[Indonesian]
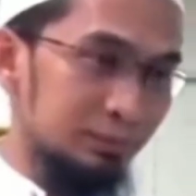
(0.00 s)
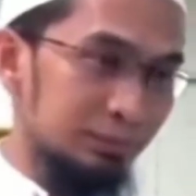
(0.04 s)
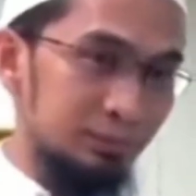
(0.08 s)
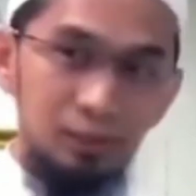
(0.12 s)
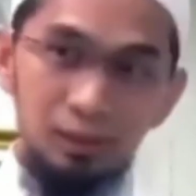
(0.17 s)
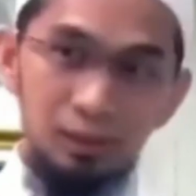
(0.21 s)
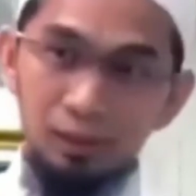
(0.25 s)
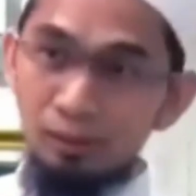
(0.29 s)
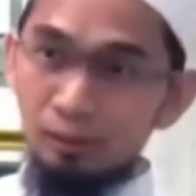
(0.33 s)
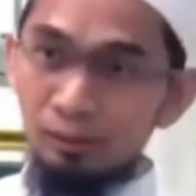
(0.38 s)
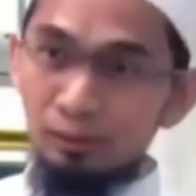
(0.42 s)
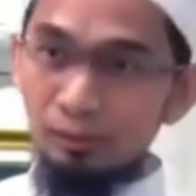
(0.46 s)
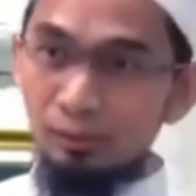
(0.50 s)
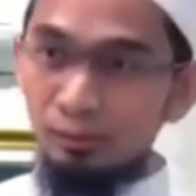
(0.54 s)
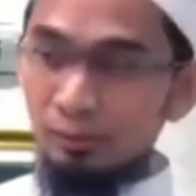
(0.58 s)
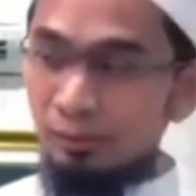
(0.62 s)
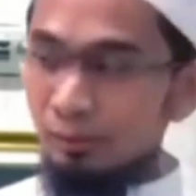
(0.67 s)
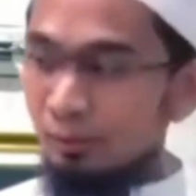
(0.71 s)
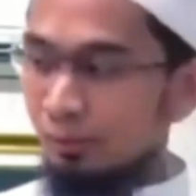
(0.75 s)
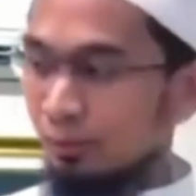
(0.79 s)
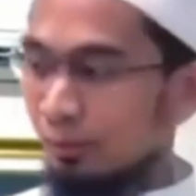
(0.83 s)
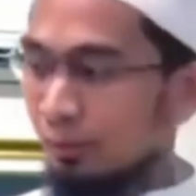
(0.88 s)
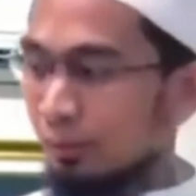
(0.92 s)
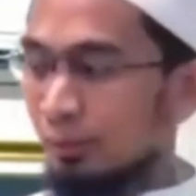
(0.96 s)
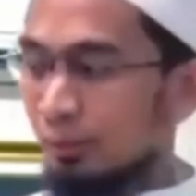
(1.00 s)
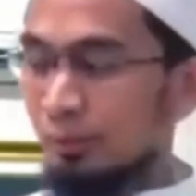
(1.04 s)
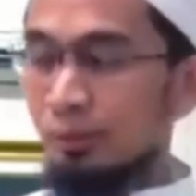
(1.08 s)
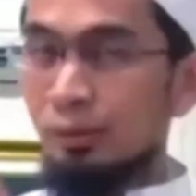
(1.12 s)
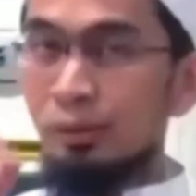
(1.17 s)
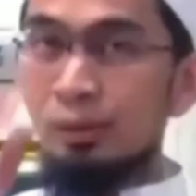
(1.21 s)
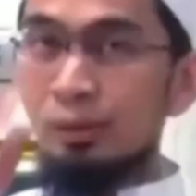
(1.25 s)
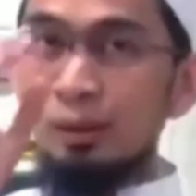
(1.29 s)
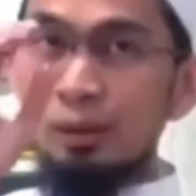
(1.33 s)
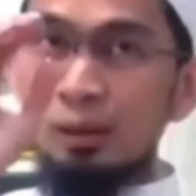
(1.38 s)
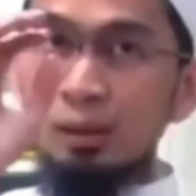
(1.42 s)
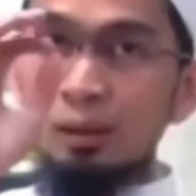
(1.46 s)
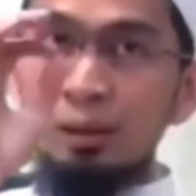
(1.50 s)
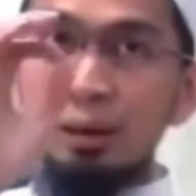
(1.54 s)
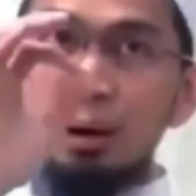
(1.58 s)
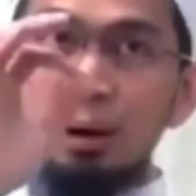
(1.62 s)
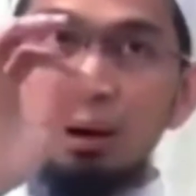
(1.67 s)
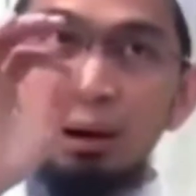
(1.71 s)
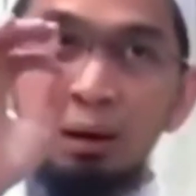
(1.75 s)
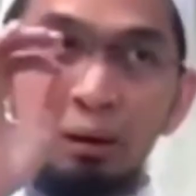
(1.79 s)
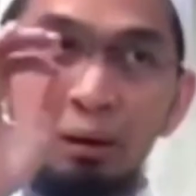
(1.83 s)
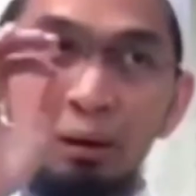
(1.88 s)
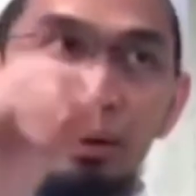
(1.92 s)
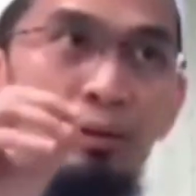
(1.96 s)
Oke? Okay?
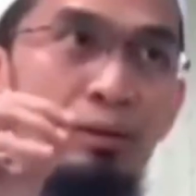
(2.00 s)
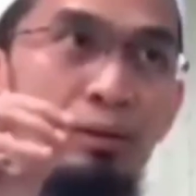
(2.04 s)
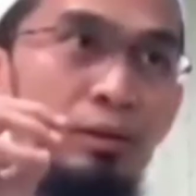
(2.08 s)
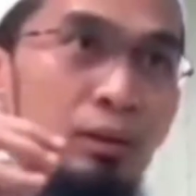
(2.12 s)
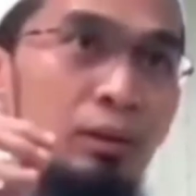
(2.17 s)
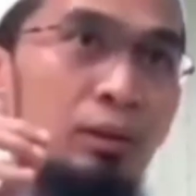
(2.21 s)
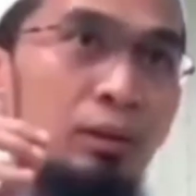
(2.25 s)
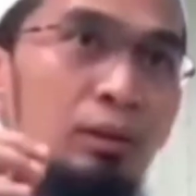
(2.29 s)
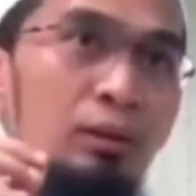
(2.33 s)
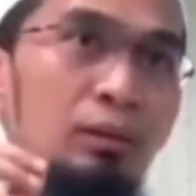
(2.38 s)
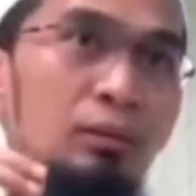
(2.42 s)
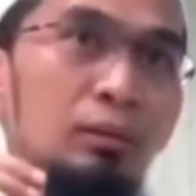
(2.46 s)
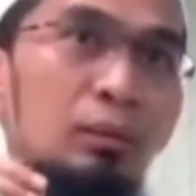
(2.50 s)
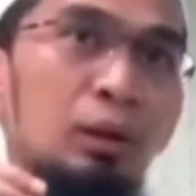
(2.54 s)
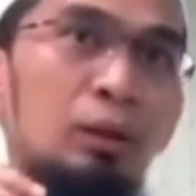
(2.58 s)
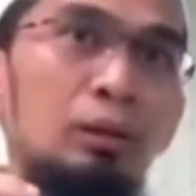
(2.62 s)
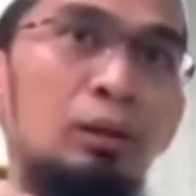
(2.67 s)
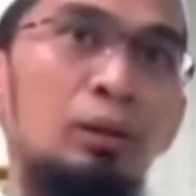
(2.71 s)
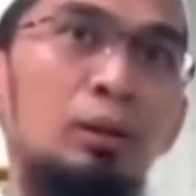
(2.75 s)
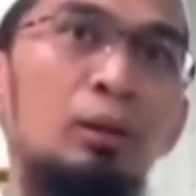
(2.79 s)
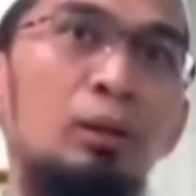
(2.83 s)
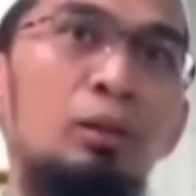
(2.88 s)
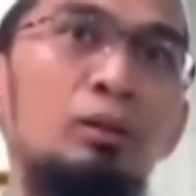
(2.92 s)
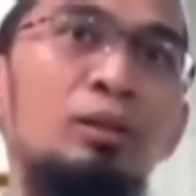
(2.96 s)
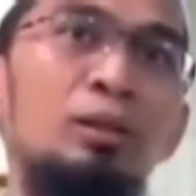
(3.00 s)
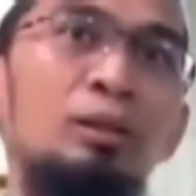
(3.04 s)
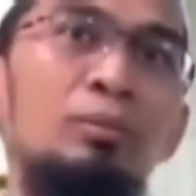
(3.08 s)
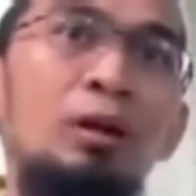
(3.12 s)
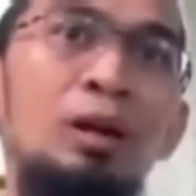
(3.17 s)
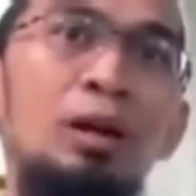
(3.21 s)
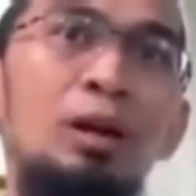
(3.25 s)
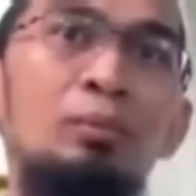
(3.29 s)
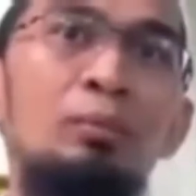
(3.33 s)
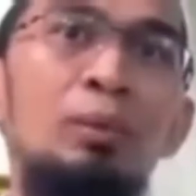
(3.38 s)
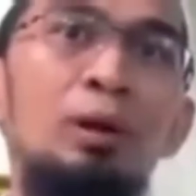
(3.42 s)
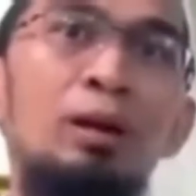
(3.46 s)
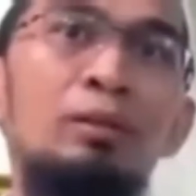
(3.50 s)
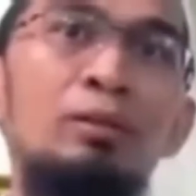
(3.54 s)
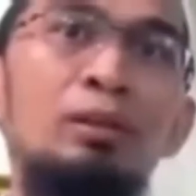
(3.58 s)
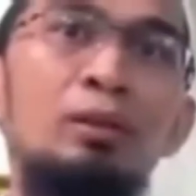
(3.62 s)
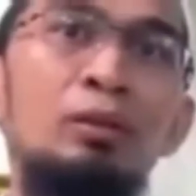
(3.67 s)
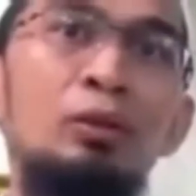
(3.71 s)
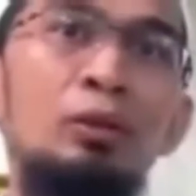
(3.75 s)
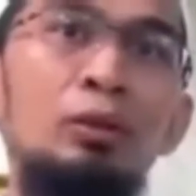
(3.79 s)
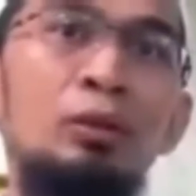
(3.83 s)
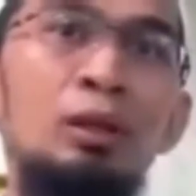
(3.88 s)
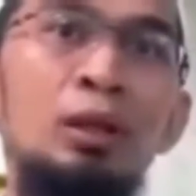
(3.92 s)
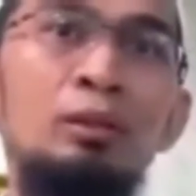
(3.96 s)
Lihat sini. Berarti kalau saya makan pakai
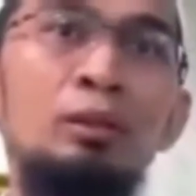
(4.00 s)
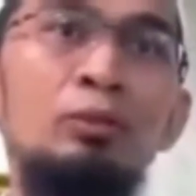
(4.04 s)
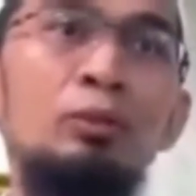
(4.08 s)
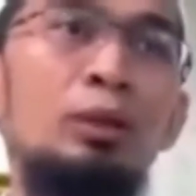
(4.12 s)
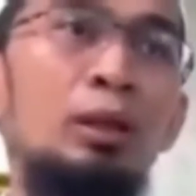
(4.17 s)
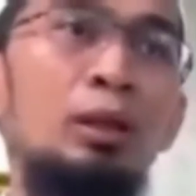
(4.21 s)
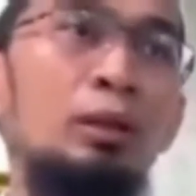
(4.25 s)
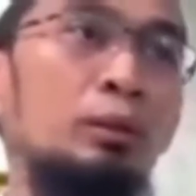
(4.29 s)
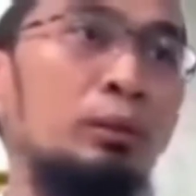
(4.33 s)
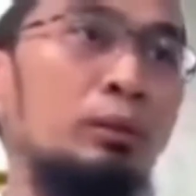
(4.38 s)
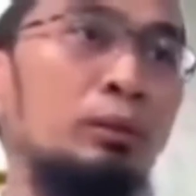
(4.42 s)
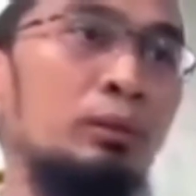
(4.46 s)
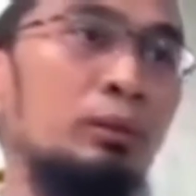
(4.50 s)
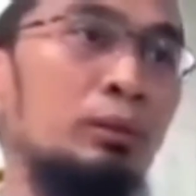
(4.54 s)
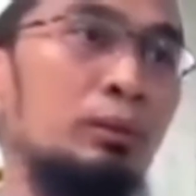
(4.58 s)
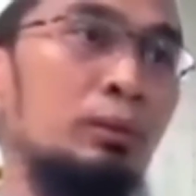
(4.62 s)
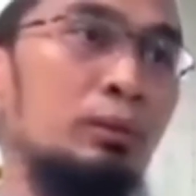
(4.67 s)
sendok, nggak sunnah dong?